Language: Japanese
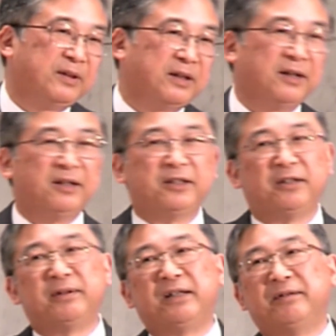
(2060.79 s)
あなた
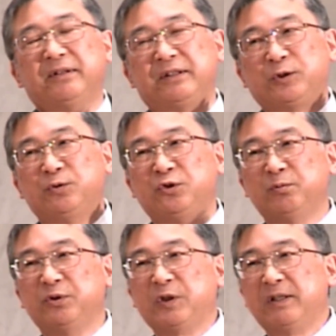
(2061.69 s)
は私を十
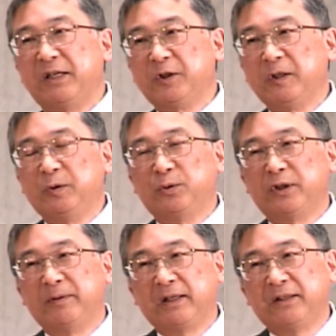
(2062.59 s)
分信頼しているってこと
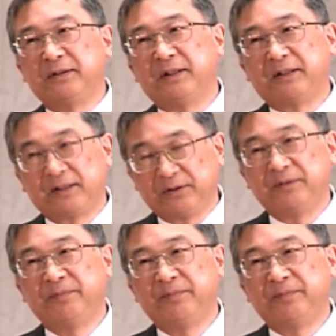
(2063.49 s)
は分かったから」と「